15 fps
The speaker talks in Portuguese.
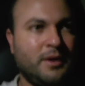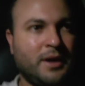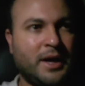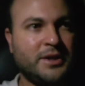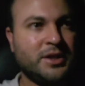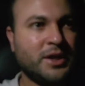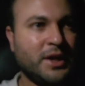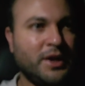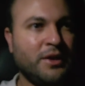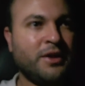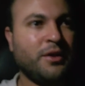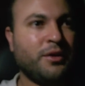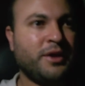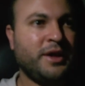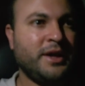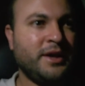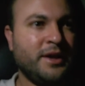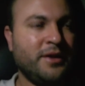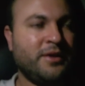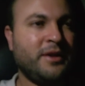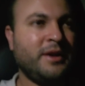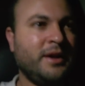adquirir seus
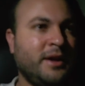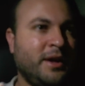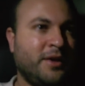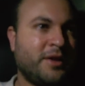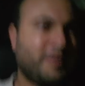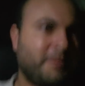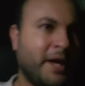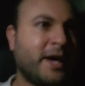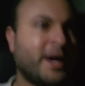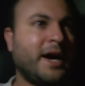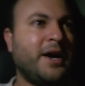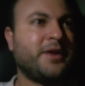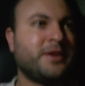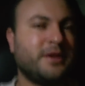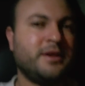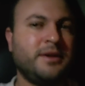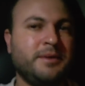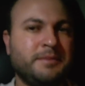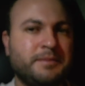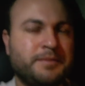itens e receber em casa, né?